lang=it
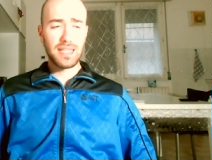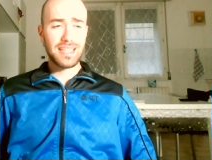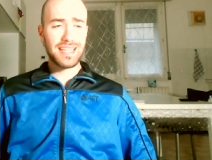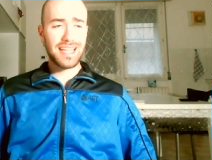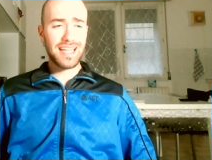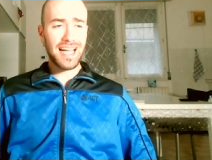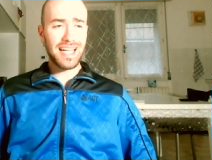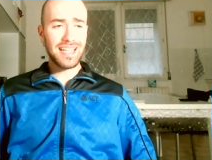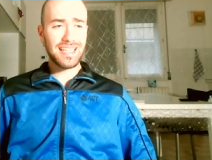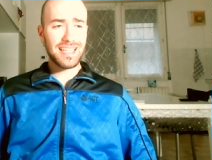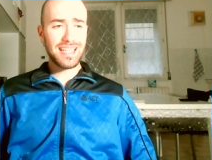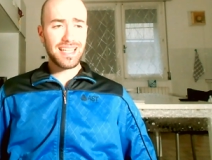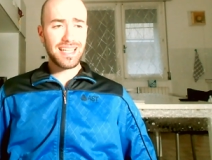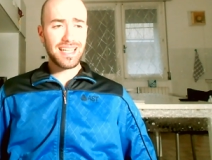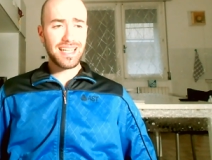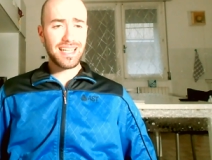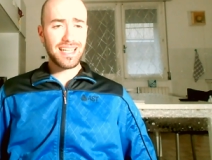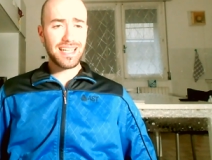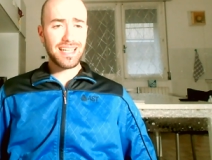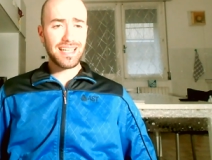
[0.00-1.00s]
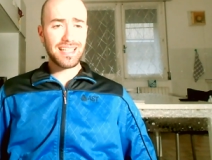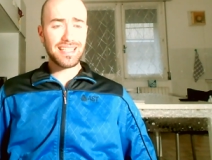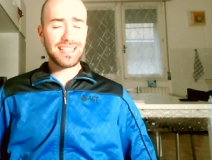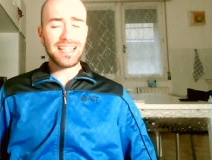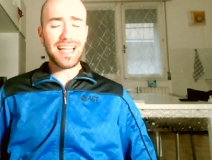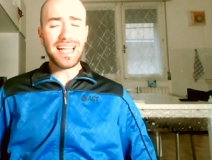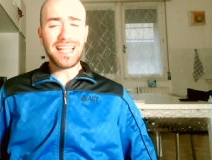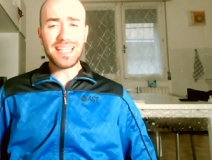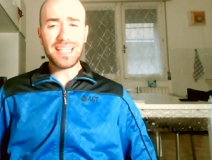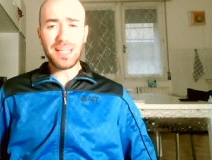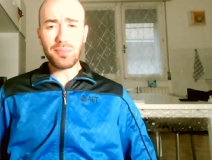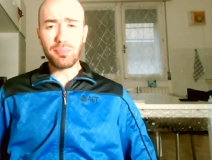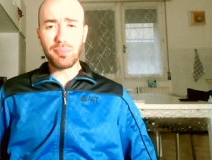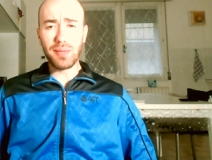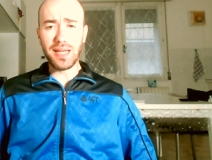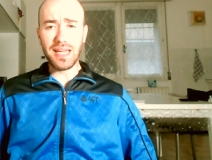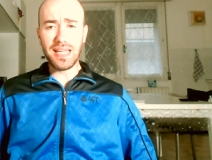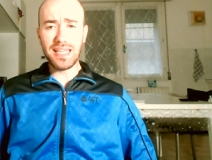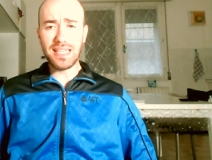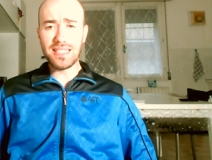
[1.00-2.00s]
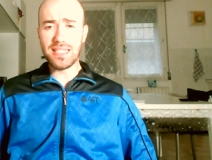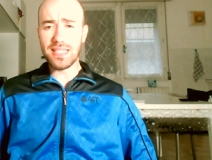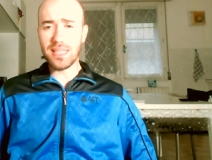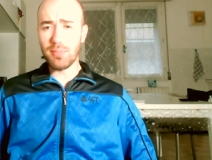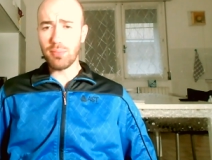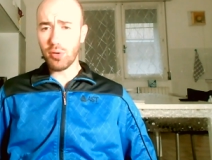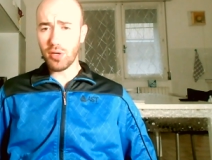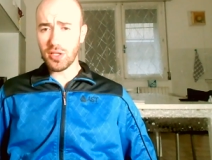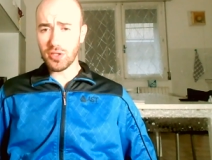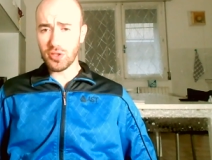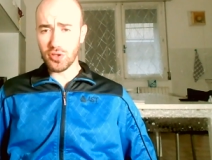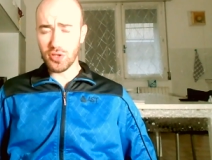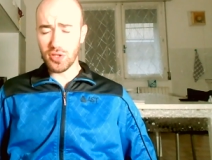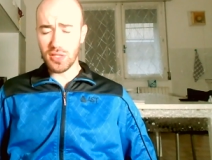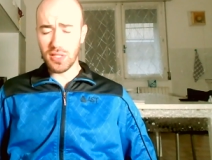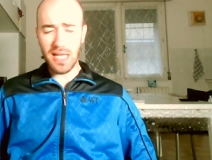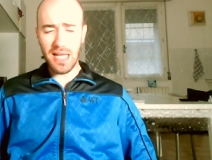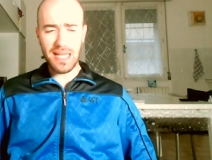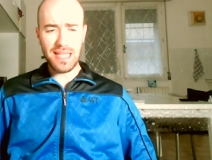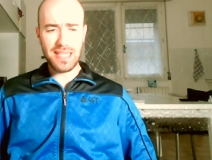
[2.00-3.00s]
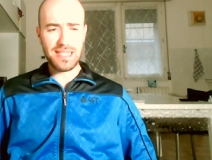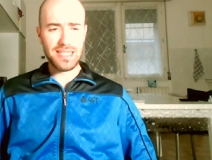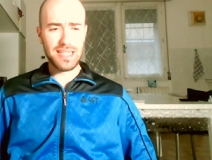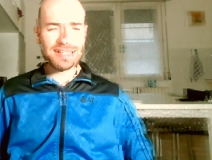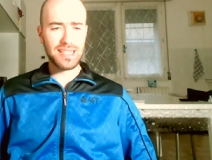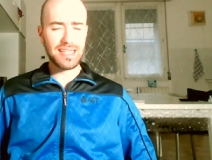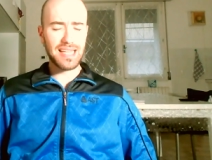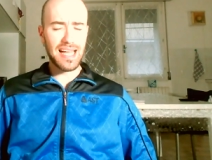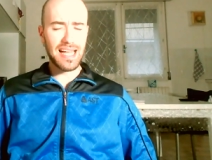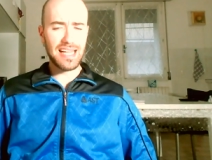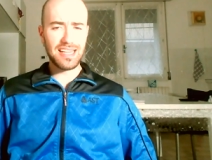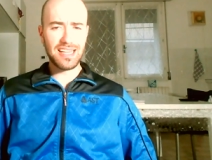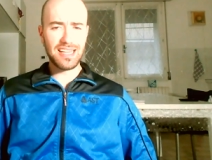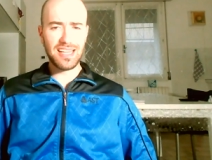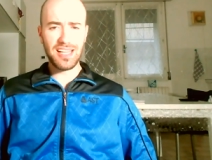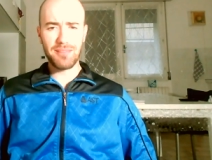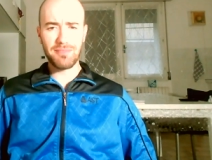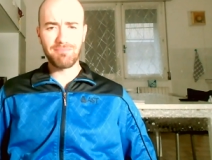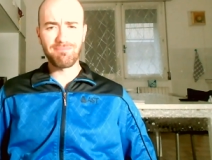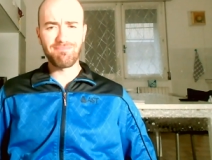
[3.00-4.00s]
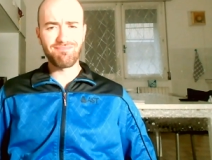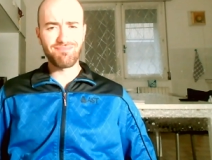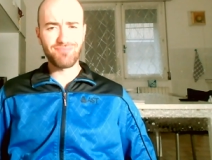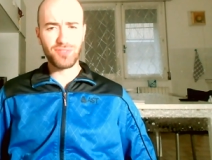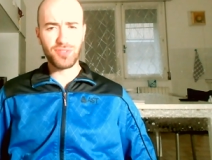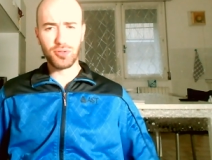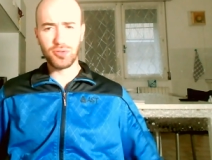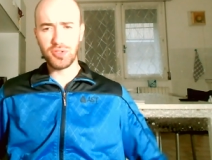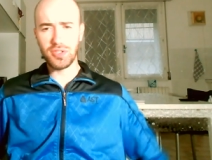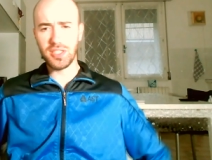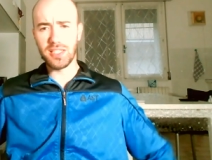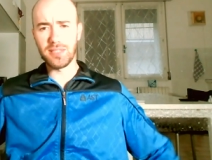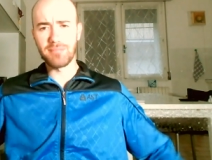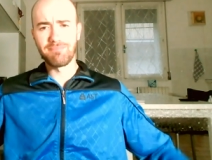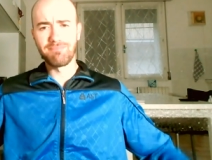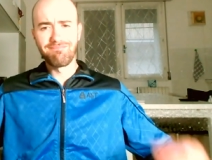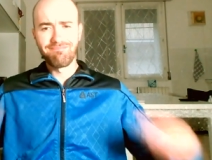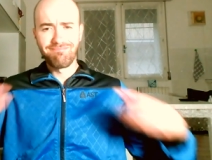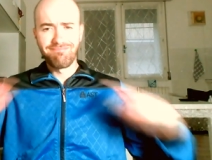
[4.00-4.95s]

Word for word: tanta, tanta apparenza e poca sostanza, tanta mh, mm, così